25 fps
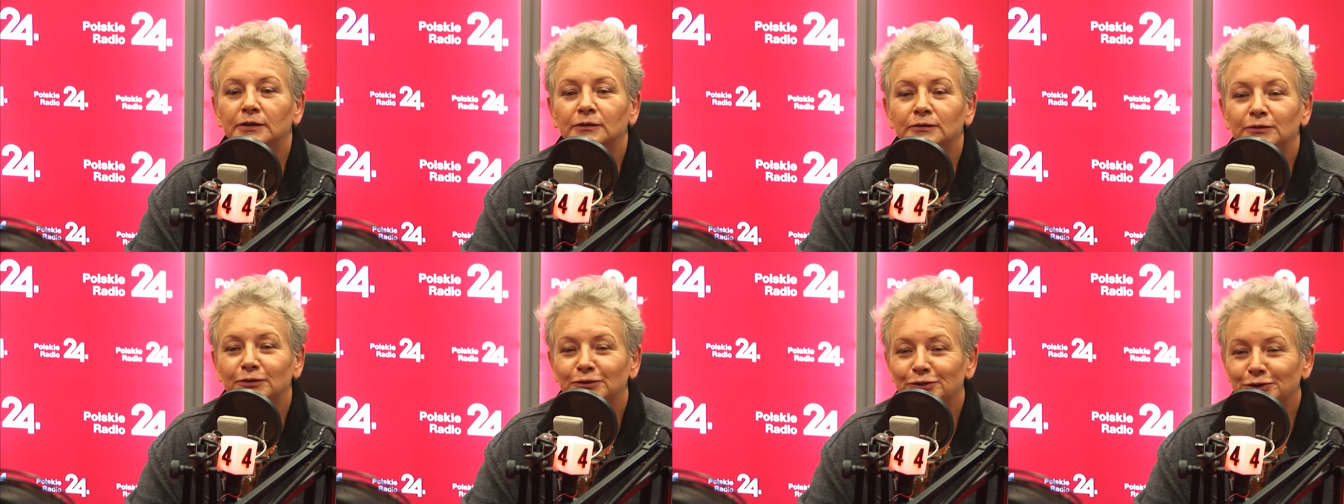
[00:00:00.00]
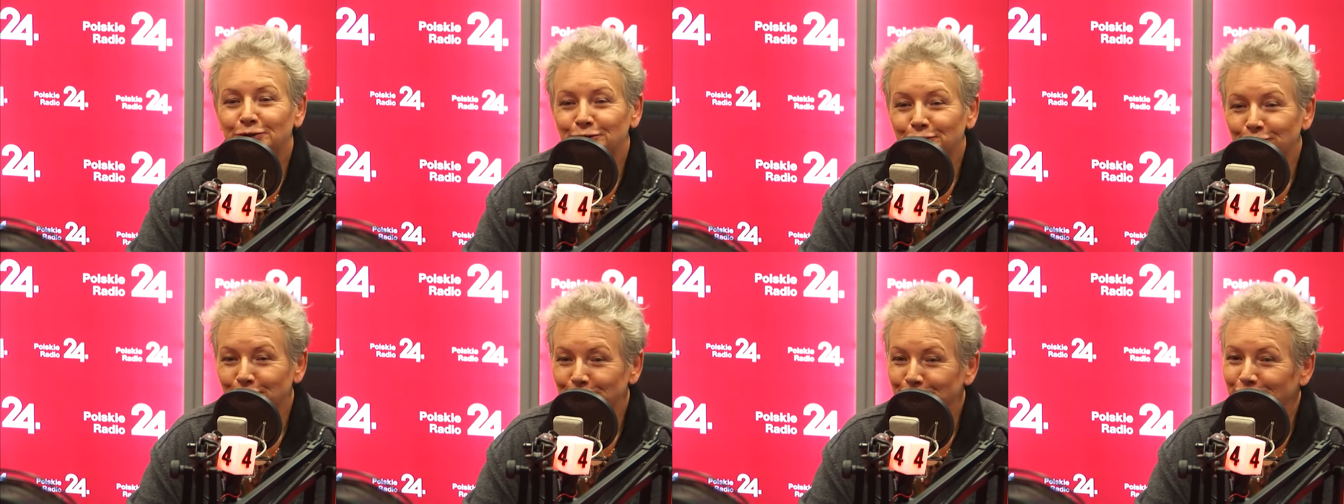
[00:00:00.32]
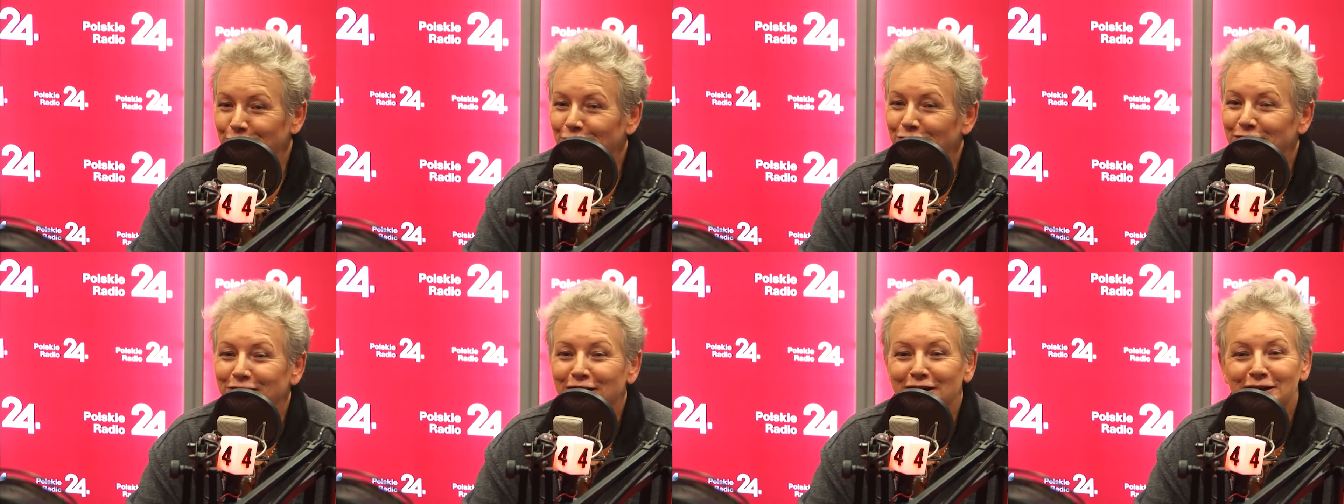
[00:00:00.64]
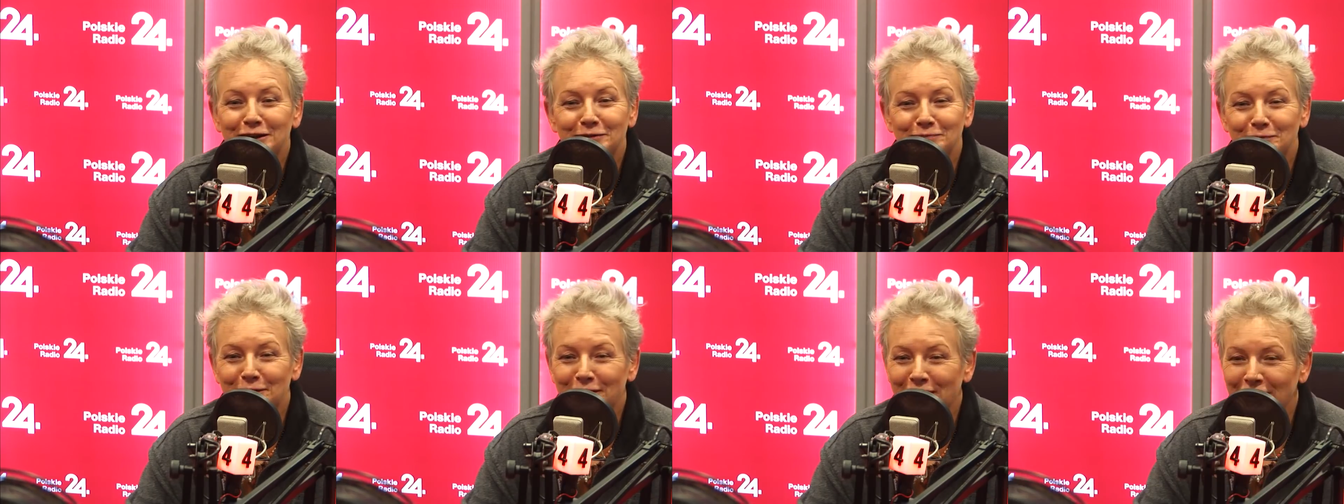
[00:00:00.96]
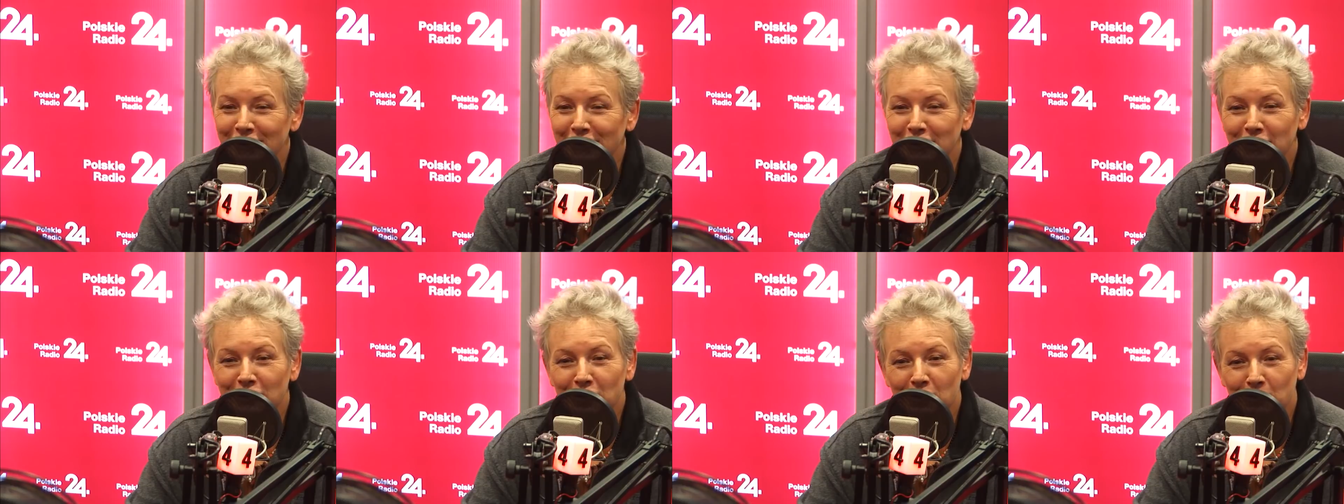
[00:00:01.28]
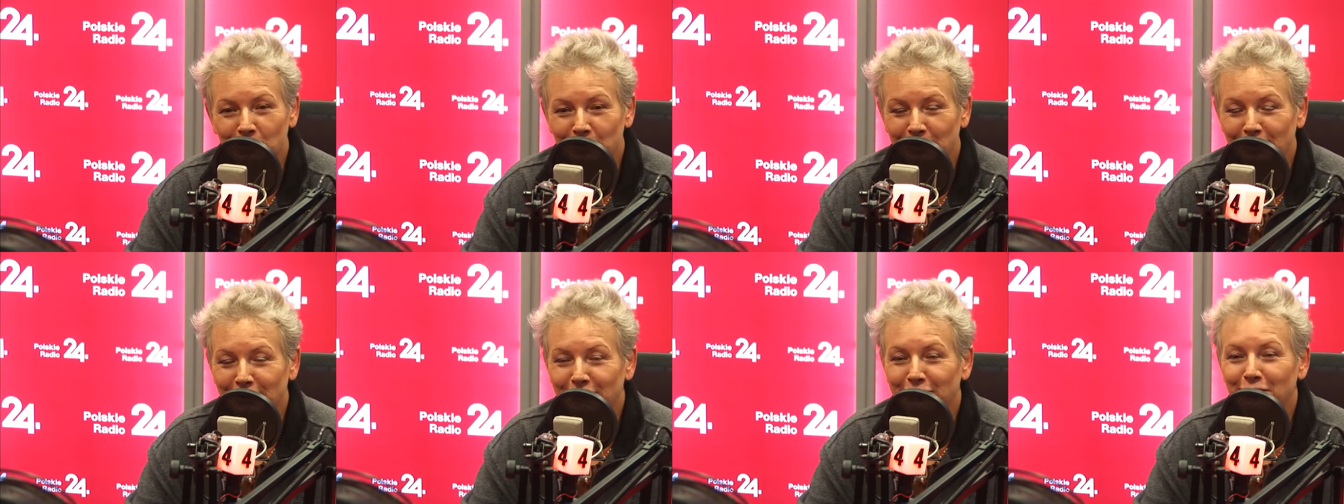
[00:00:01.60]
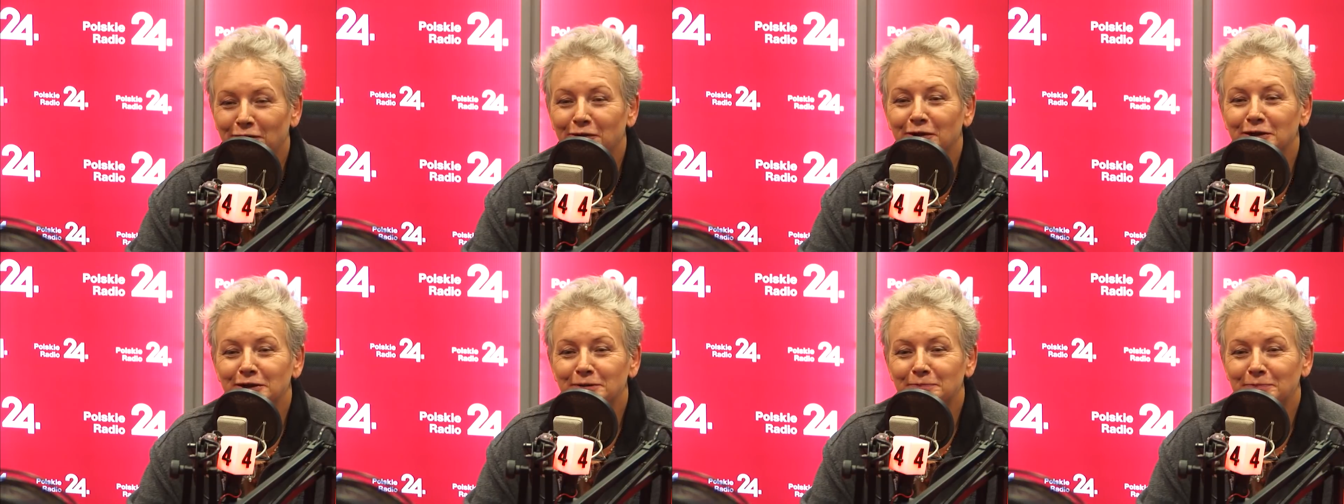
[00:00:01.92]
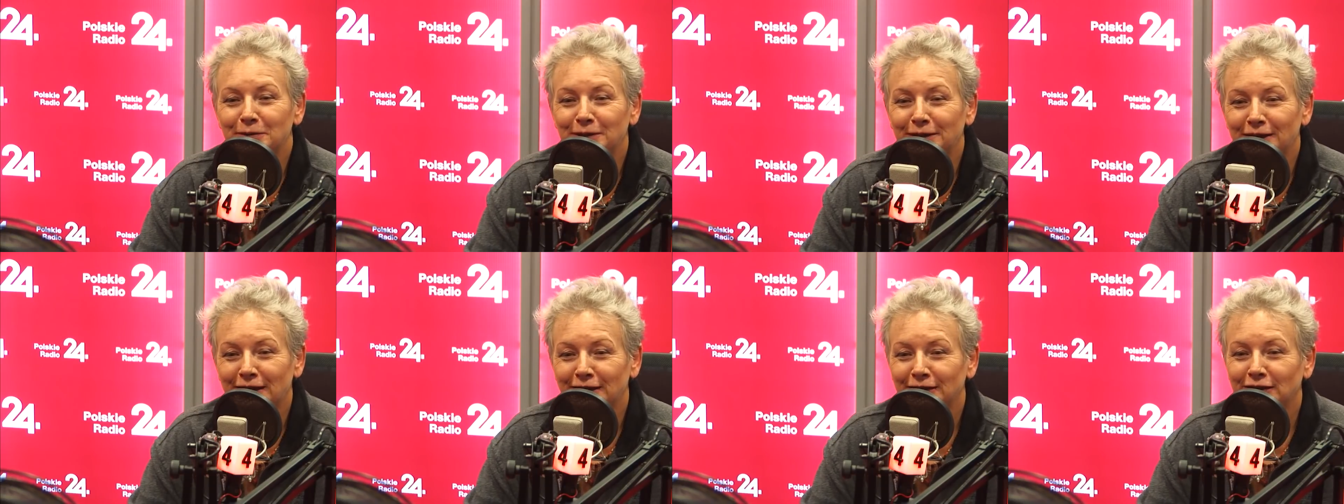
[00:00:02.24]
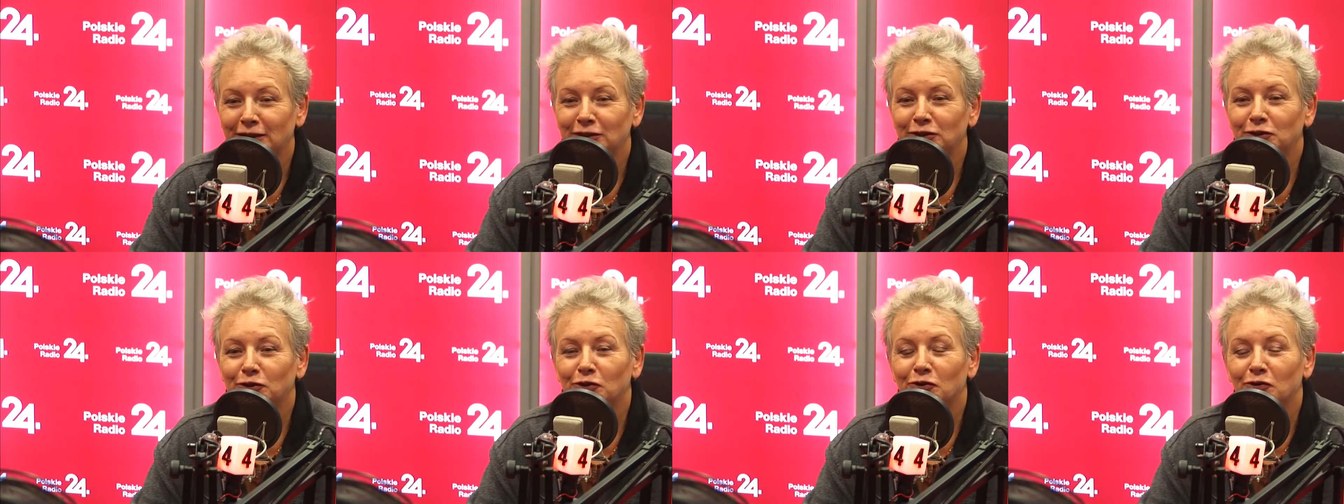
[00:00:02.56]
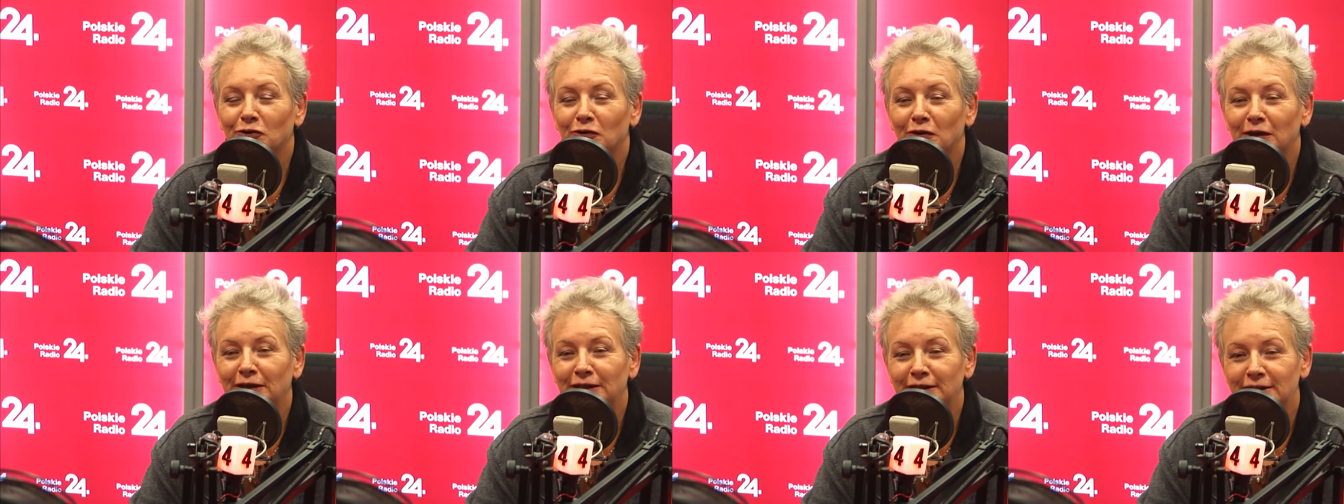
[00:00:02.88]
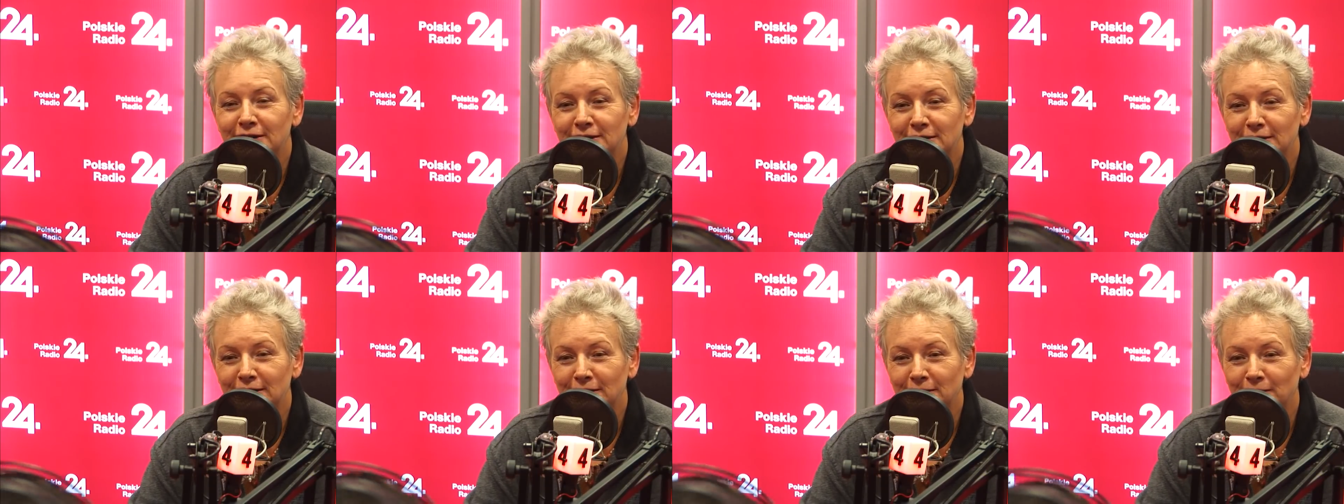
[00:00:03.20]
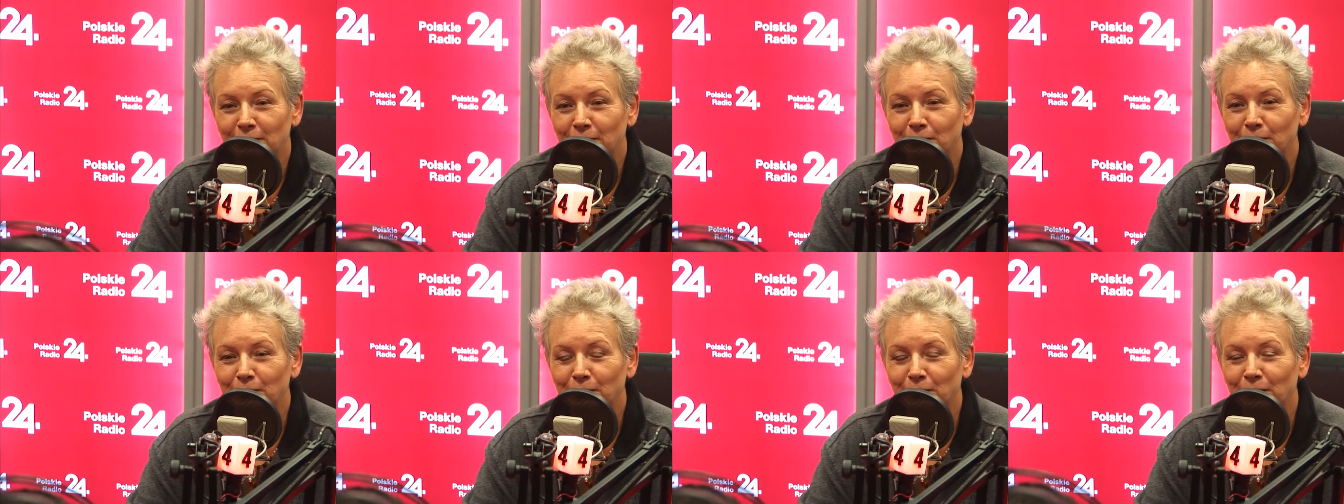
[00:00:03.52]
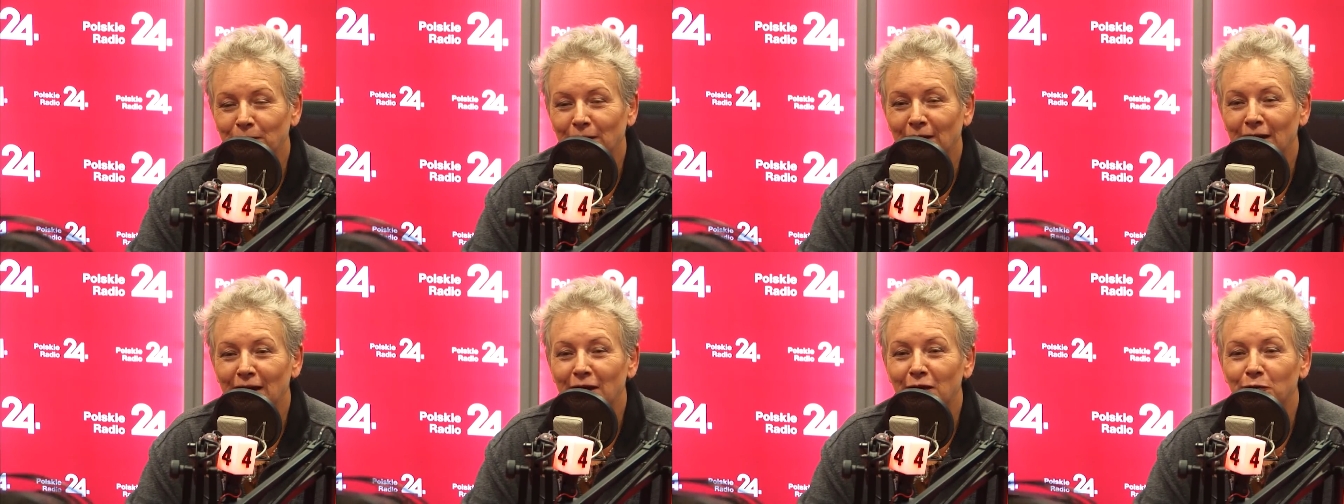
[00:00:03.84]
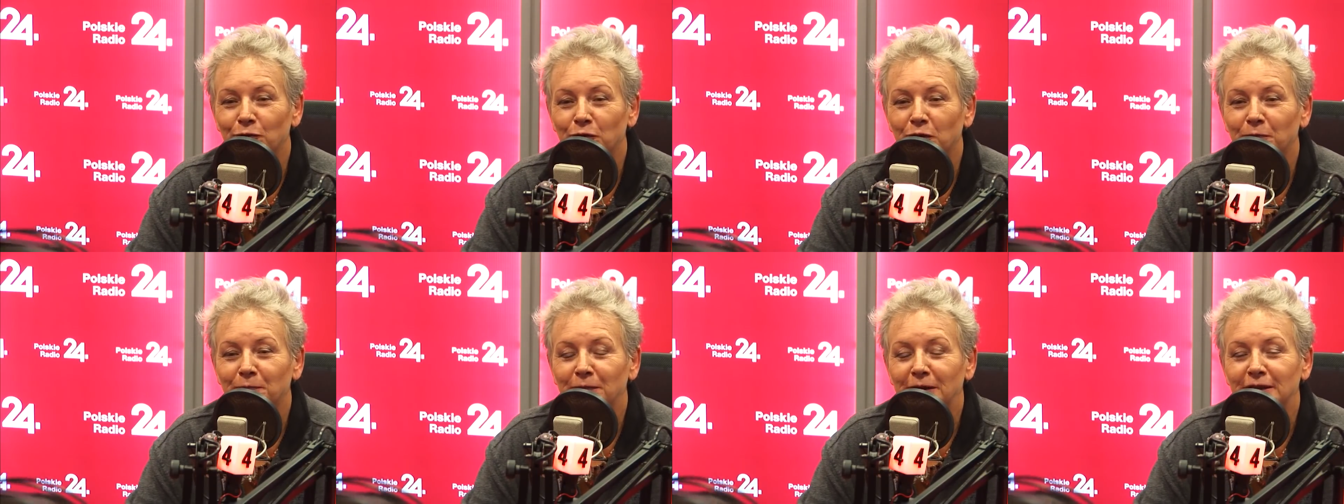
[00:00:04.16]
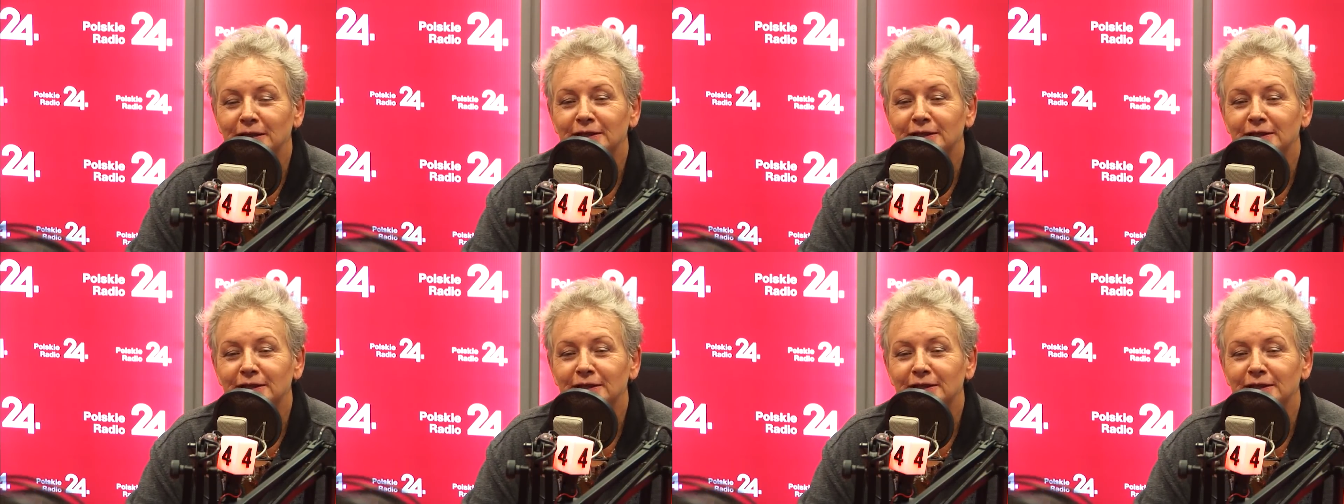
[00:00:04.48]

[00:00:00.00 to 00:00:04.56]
Znów to nie jest pytanie do mnie, to jest pytanie do koalicji. No jasne, ale to pani profesor